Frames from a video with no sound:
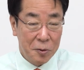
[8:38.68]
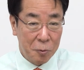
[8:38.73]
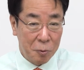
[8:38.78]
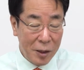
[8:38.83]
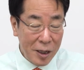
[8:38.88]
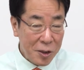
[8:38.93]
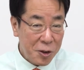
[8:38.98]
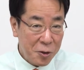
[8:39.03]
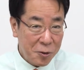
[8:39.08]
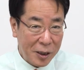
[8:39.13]

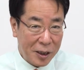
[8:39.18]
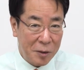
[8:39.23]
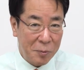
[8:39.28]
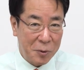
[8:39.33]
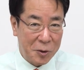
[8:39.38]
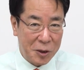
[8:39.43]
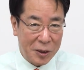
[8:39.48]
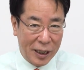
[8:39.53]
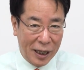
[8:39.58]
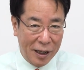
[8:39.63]
フレッシュな気
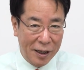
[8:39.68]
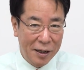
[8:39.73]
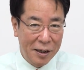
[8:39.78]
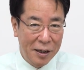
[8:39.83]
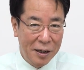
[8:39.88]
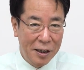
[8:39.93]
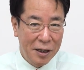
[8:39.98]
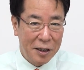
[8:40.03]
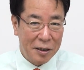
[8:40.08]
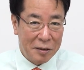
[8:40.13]
持ちで
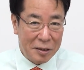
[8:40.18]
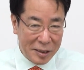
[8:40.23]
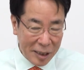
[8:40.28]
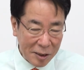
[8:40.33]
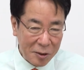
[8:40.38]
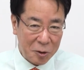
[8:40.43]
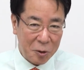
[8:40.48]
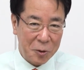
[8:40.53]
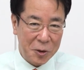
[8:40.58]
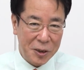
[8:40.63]

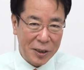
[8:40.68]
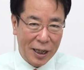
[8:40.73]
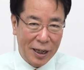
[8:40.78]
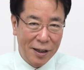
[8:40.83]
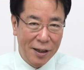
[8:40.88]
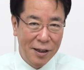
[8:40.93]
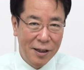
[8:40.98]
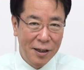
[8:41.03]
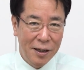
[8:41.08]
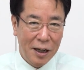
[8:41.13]
リセットし
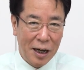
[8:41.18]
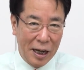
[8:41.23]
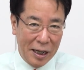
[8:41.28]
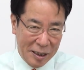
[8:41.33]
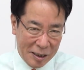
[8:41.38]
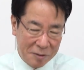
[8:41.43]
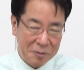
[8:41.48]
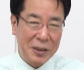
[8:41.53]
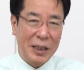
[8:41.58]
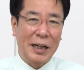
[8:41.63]
て
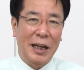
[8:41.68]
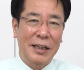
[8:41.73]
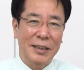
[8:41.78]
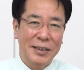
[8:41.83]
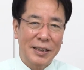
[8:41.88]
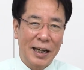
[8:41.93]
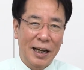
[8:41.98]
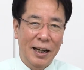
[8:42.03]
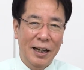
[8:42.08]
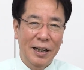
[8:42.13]
入れるじゃないで
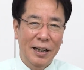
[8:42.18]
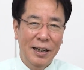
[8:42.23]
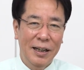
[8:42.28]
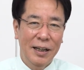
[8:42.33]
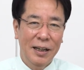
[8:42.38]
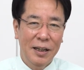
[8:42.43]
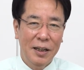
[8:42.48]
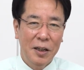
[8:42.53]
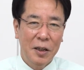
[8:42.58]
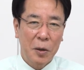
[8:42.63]
すか
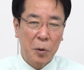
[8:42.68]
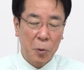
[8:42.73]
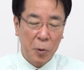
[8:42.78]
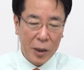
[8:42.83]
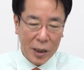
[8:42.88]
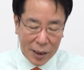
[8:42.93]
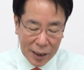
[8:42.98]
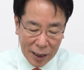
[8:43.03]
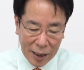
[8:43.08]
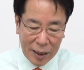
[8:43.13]
こ
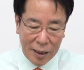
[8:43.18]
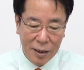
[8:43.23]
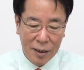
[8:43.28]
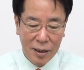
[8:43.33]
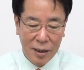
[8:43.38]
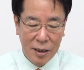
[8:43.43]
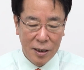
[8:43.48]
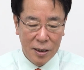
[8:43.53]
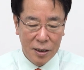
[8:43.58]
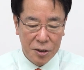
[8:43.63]
れが
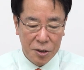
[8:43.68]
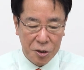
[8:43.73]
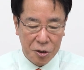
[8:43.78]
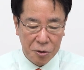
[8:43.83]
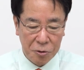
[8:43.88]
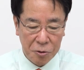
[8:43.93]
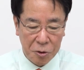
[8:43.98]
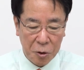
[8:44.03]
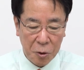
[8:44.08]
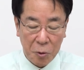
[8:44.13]

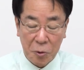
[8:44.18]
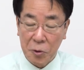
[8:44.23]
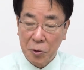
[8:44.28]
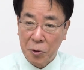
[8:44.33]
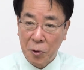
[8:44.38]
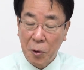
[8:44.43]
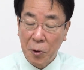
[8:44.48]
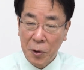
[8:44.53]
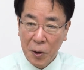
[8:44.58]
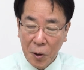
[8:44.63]
終
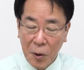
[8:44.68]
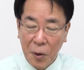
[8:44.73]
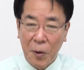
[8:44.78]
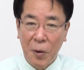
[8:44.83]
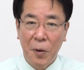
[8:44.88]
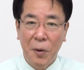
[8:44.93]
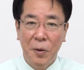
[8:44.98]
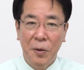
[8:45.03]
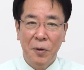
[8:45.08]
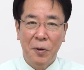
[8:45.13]
局後
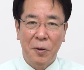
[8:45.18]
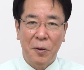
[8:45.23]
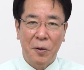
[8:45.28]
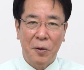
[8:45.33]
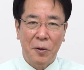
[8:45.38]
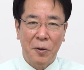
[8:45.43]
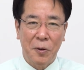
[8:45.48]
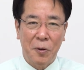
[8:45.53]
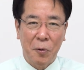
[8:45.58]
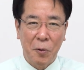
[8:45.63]
の
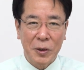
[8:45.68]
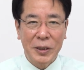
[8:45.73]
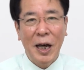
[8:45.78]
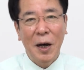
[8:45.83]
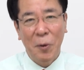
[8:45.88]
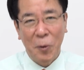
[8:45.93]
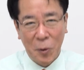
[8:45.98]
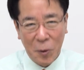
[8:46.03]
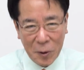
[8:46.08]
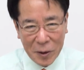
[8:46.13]
お
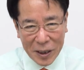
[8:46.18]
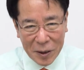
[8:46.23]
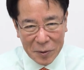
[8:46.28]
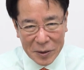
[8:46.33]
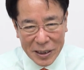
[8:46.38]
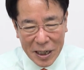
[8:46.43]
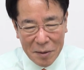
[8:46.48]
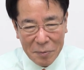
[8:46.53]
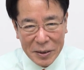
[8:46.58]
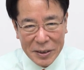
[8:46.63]
作法でご
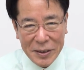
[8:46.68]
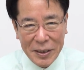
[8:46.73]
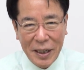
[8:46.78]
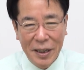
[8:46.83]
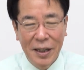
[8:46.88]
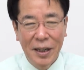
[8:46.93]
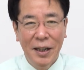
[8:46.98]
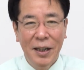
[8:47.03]
ざいまして